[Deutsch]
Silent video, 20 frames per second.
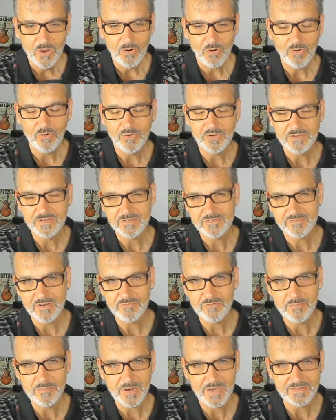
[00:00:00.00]
Und es war
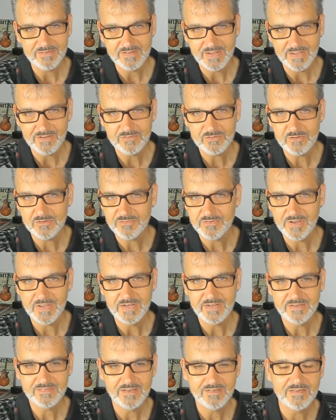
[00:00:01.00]
vom
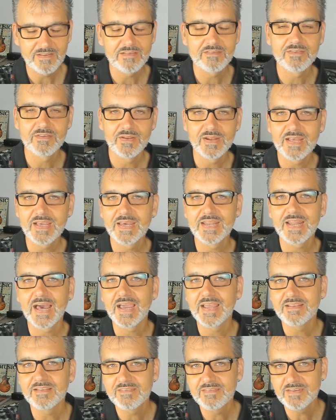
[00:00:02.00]
Preis-Leistungs-Verhältnis sensationell. Kein
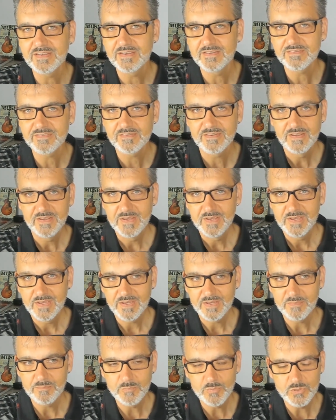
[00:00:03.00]
einziges
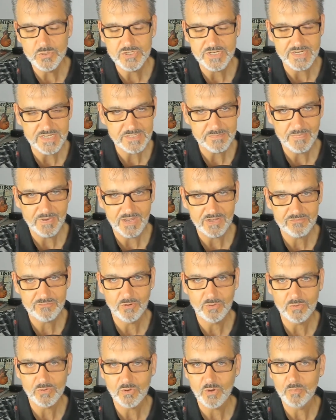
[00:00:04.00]
ähm,
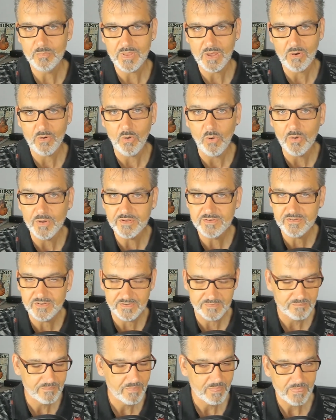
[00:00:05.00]
Budget-Smartphone kommt auch
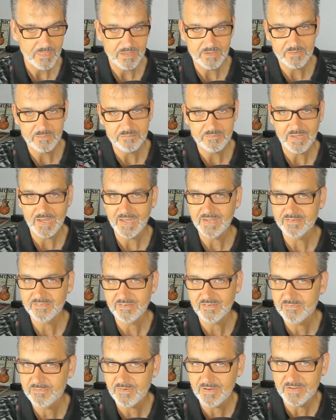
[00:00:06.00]
heute ähm,
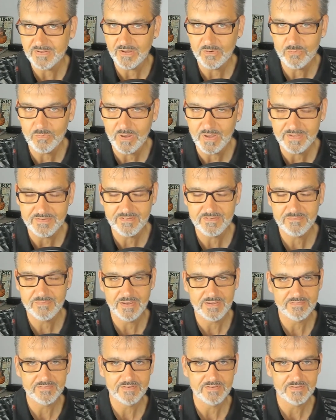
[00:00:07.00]
ansatzweise, auch nur
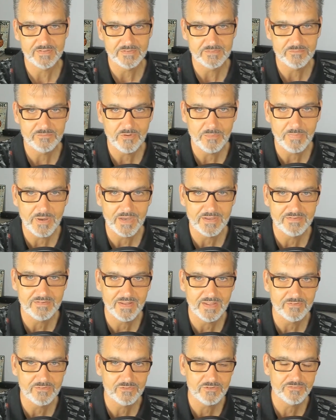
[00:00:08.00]
ansatzweise äh, vom
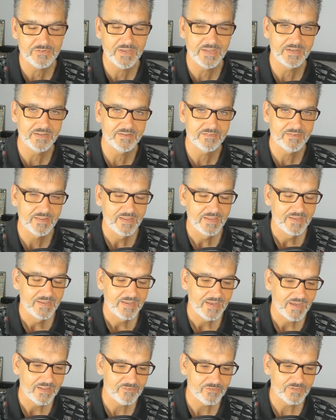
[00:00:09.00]
Preis-Leistungs-Verhältnis
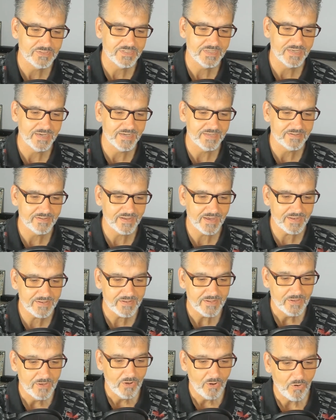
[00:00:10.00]
an solche Geräte ran.
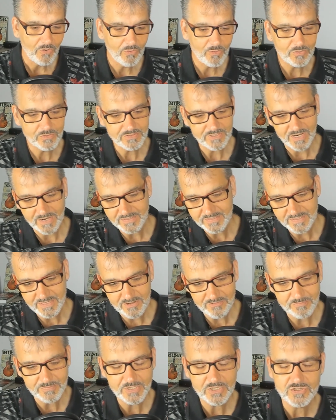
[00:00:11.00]
Und ja, da
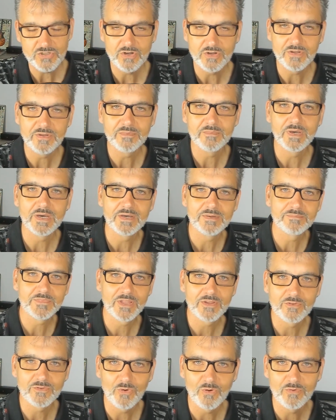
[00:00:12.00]
darf man dann schon ähm,
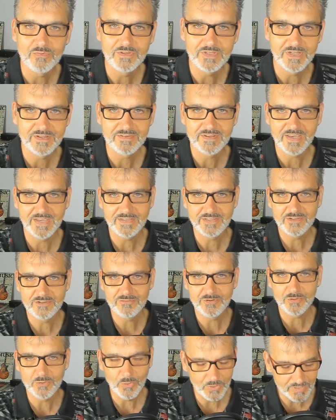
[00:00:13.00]
dann doch wieder ein Tränchen
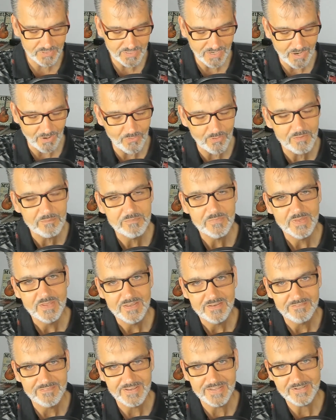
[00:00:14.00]
verdrücken, auch
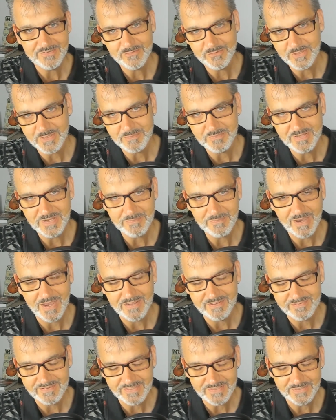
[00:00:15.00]
wenn zu dem Thema
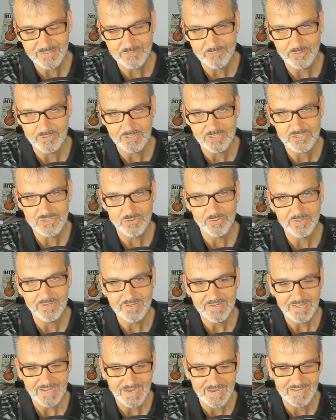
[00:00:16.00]
an sich natürlich
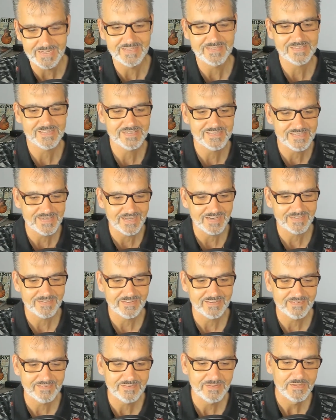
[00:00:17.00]
schon alles gesagt
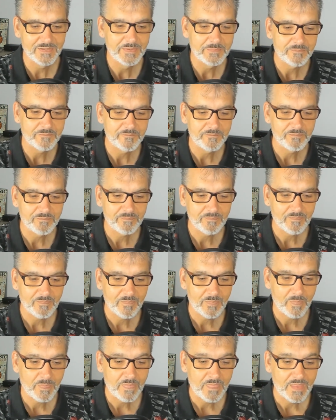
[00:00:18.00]
ist.
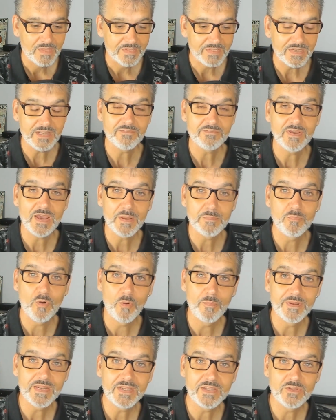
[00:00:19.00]
Dann hatten wir einen
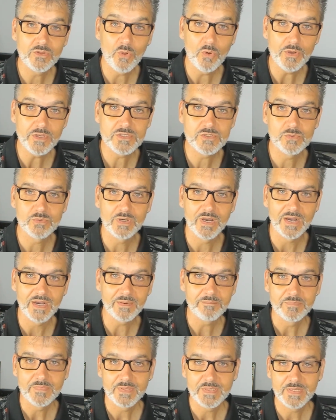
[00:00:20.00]
prominenten
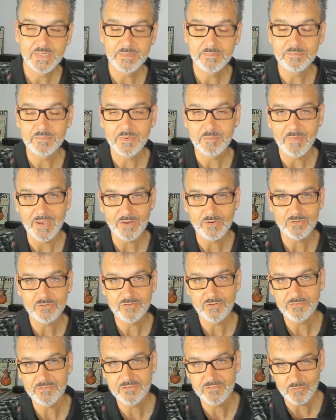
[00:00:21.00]
Neuzugang im
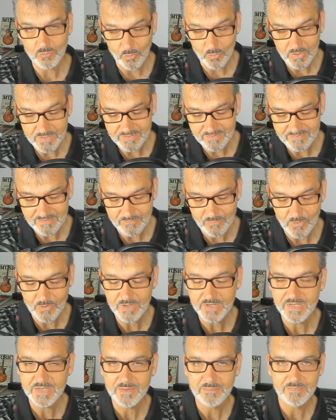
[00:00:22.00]
Microsoft Store diese
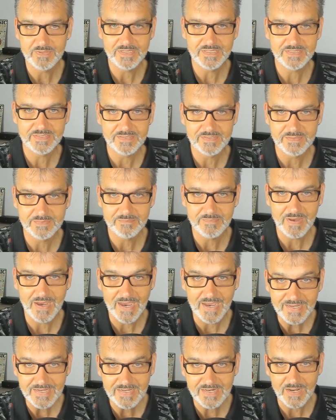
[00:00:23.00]
Woche, nämlich ähm,
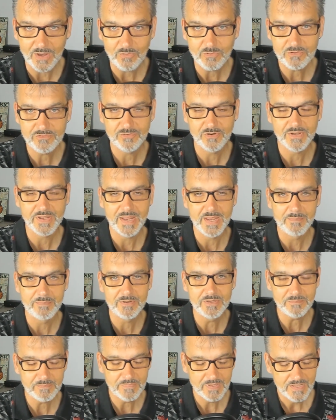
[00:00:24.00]
iCloud von
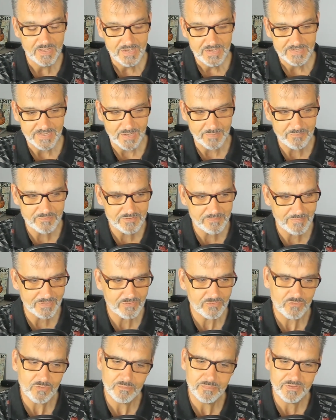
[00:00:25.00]
Apple. Da haben sich
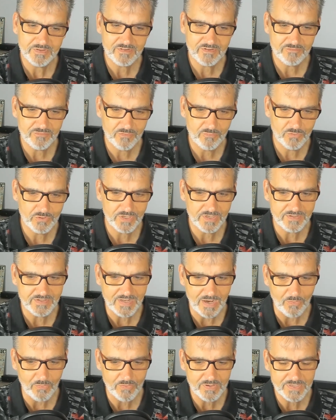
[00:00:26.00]
manche so ein bisschen verwundert die
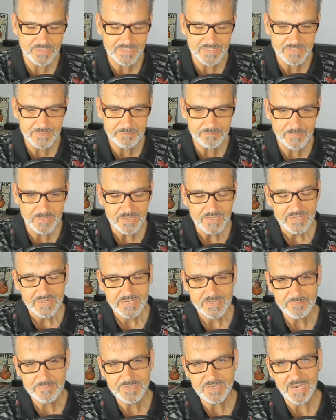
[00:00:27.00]
Augen gerieben,
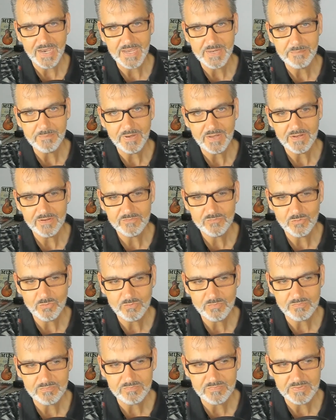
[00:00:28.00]
nämlich einmal
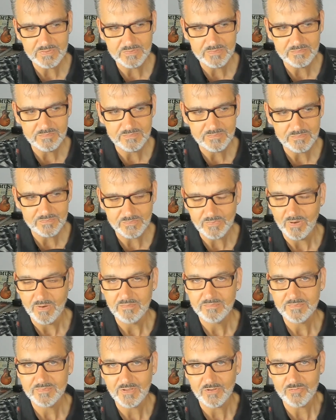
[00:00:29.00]
so, äh, ja,
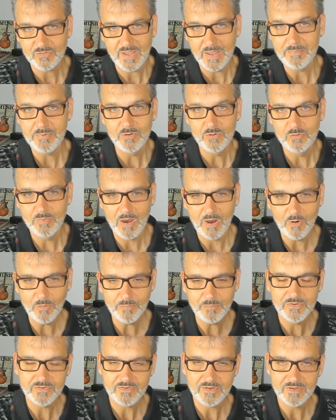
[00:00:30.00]
dass Apple
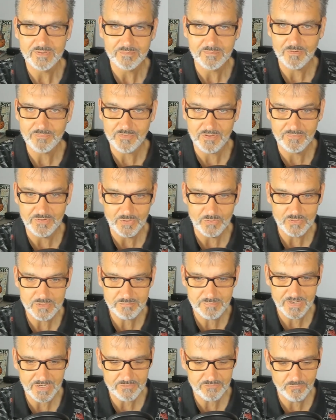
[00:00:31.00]
überhaupt äh, auf der
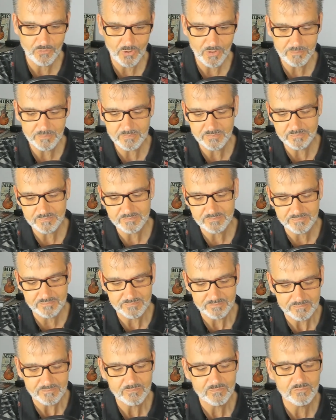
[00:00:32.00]
Windows-Plattform
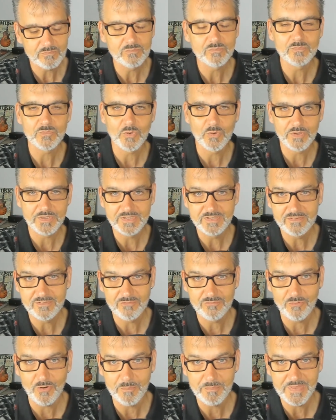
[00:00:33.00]
noch in dieser
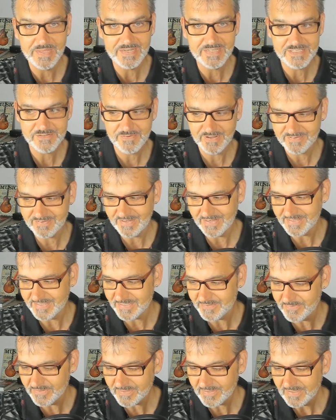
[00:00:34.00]
Form nennenswert
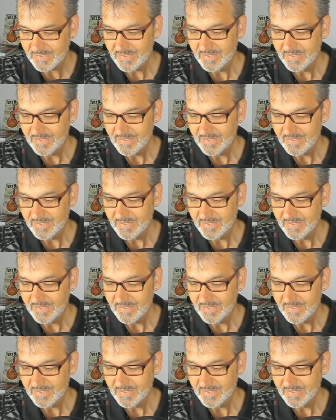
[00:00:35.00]
tätig wird.